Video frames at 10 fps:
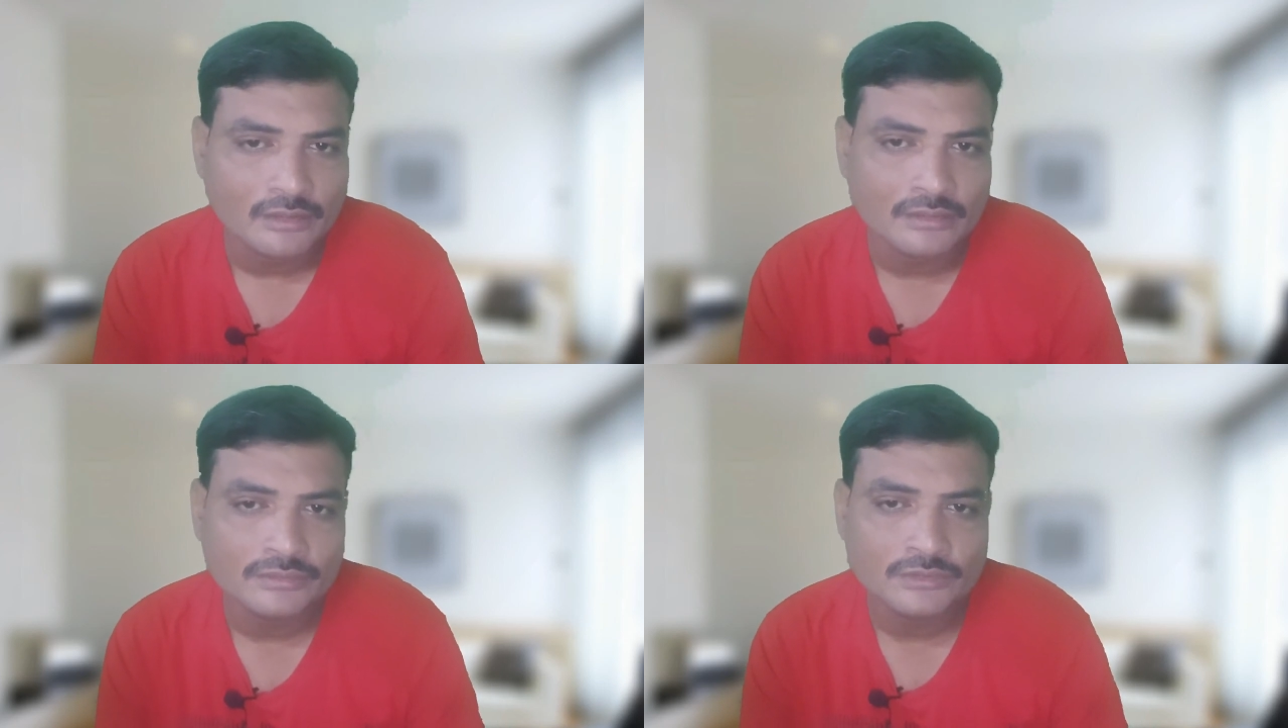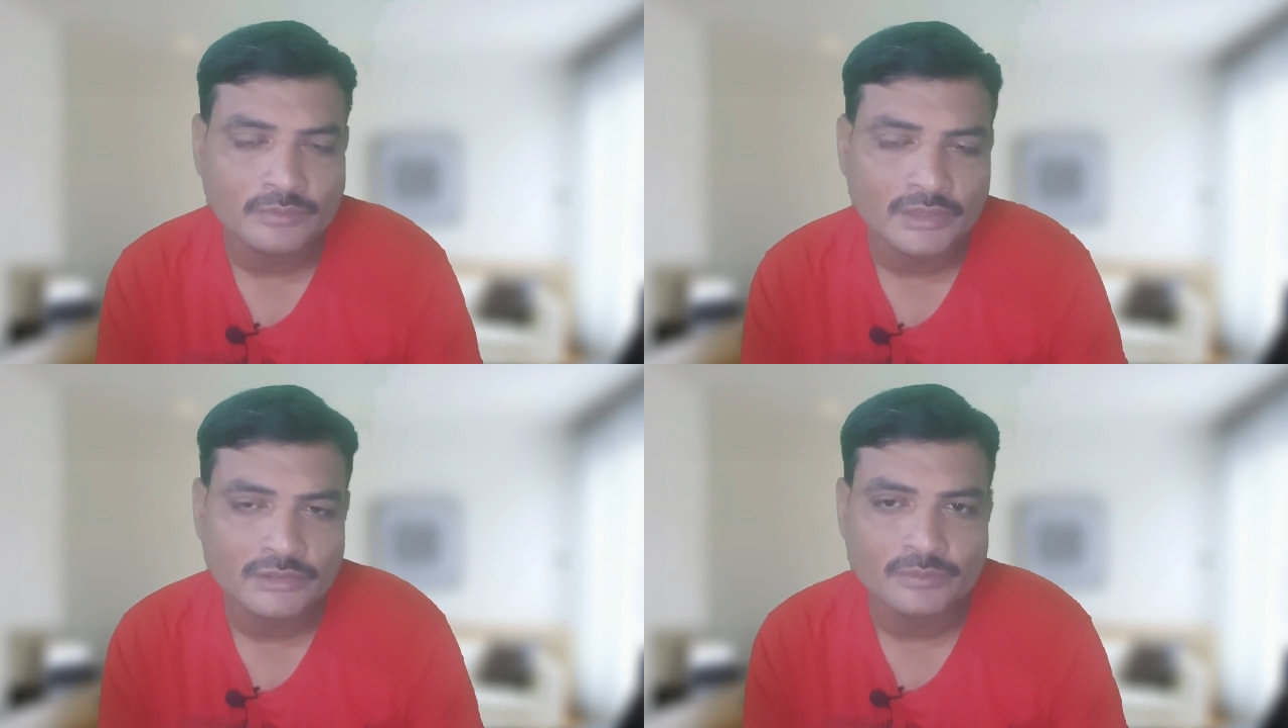और
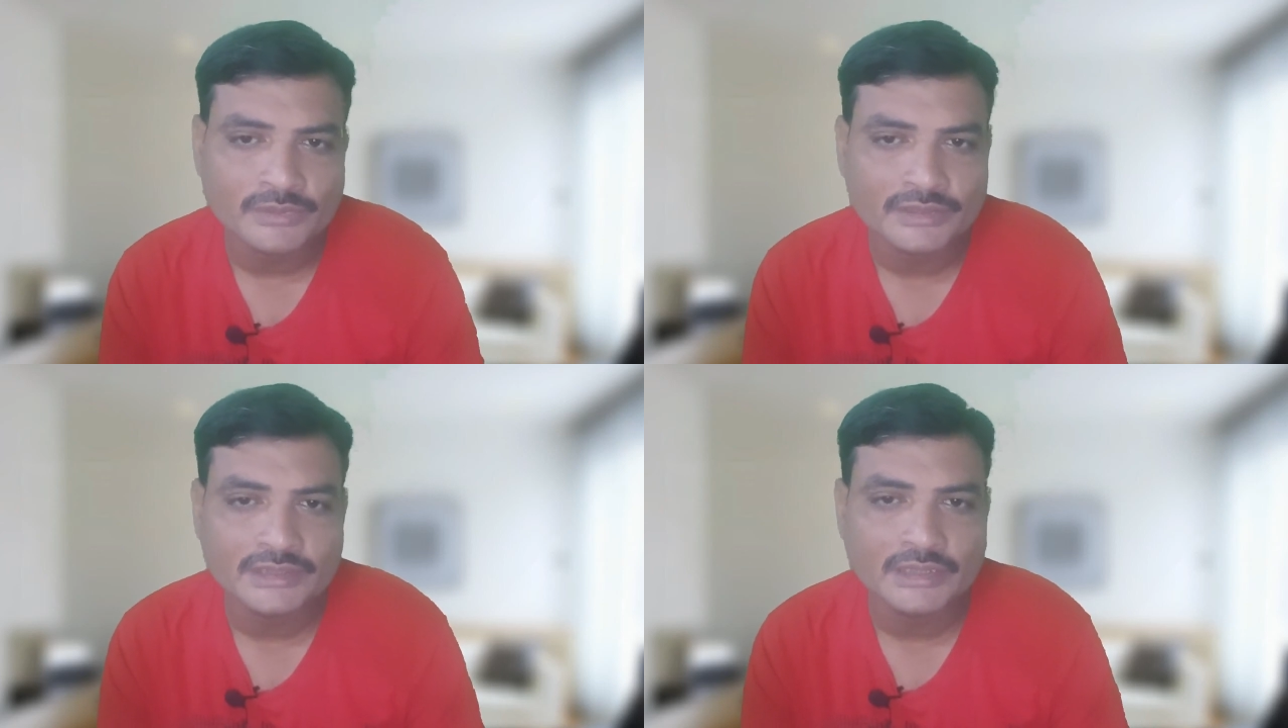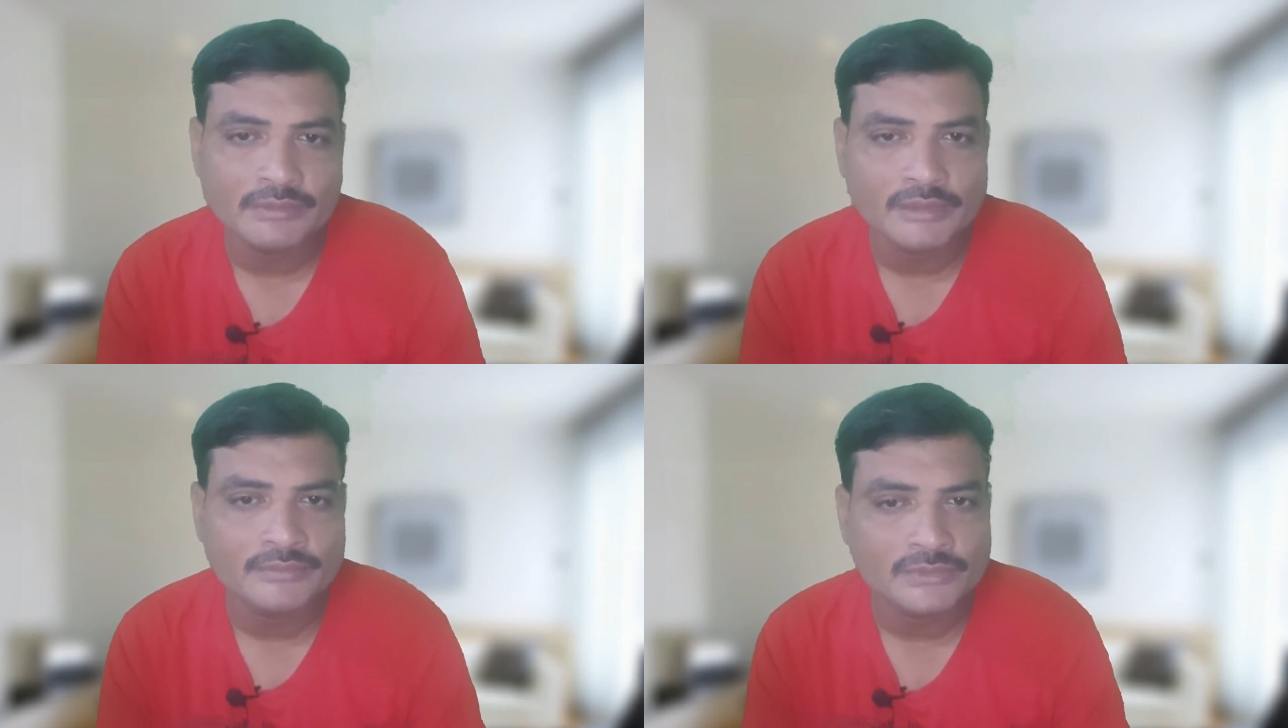सुबह दोपहर शाम
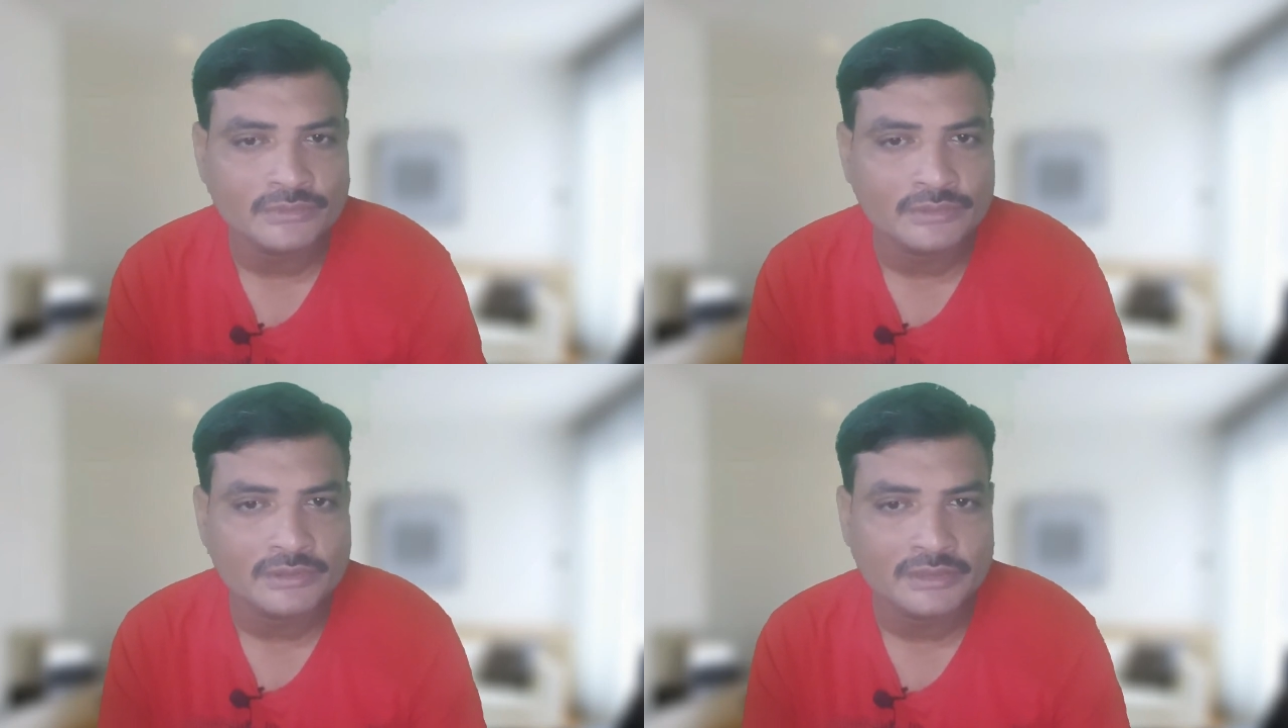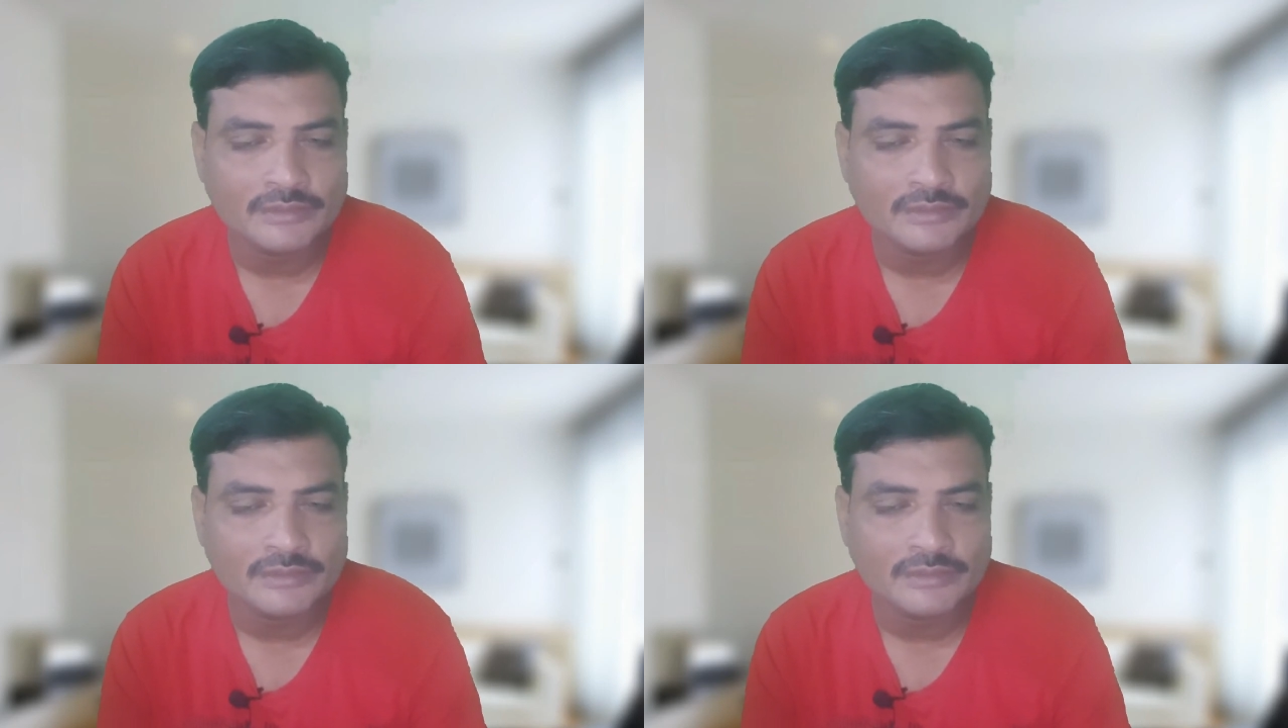आप इसको तीन